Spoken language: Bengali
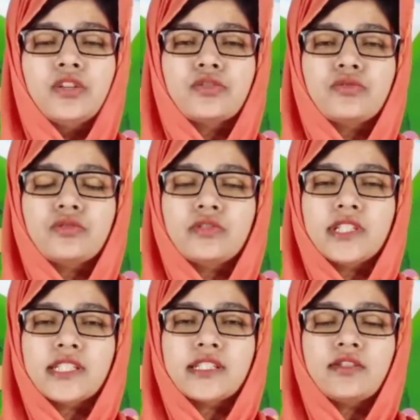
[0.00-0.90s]
সৌজন্য
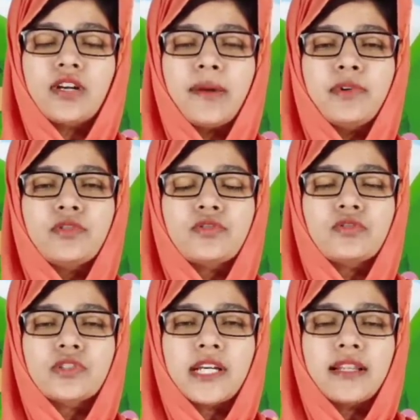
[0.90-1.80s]
এসেছিল আমি ওর
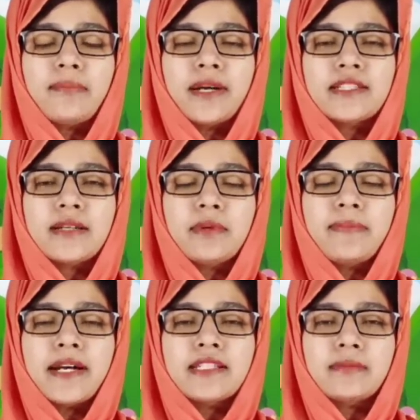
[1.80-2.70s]
জন্য সাদা পাঞ্জাবি
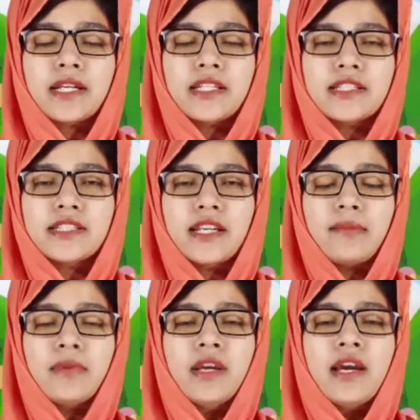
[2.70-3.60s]
পায়জামা
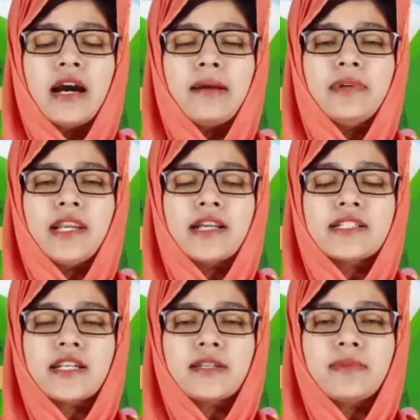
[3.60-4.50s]
কিনেছিলাম আমি লাল
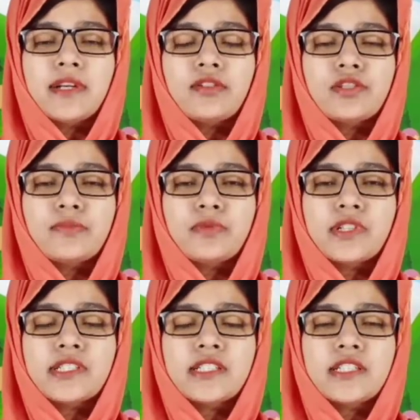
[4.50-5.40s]
শাড়ি বেনারসি
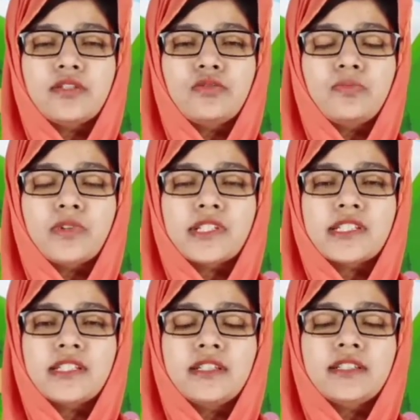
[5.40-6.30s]
পরেছি সিঁদুর
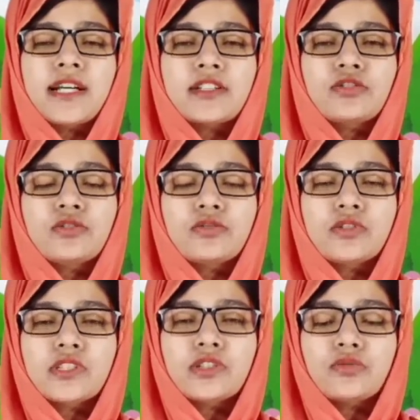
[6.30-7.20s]
পরেছি সাজগোজ
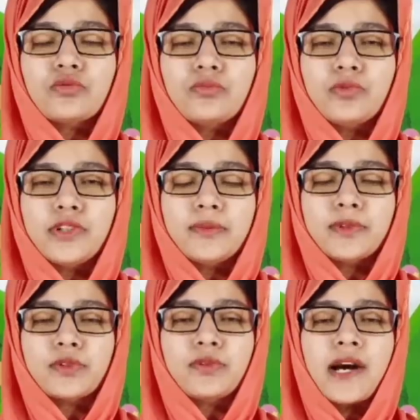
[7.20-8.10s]
করেছি নতুন বইয়ের
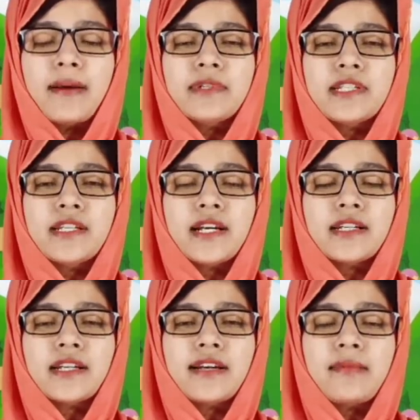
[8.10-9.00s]
মতো আমি সেই
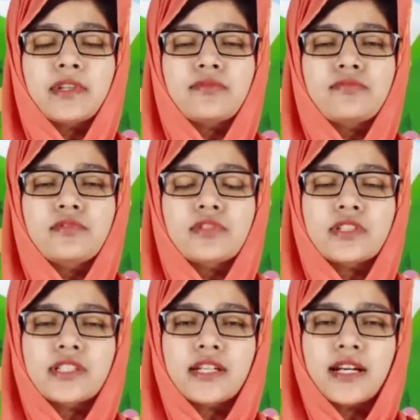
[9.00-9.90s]
রাতটাকে আমাদের
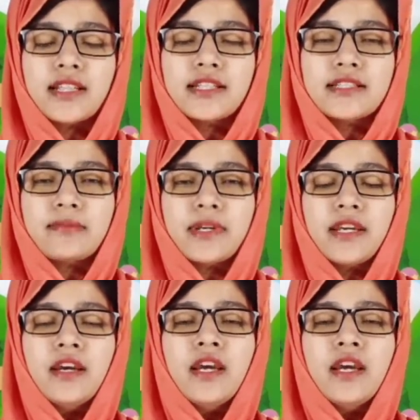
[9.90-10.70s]
ফুলসজ্জার রাত হিসাবে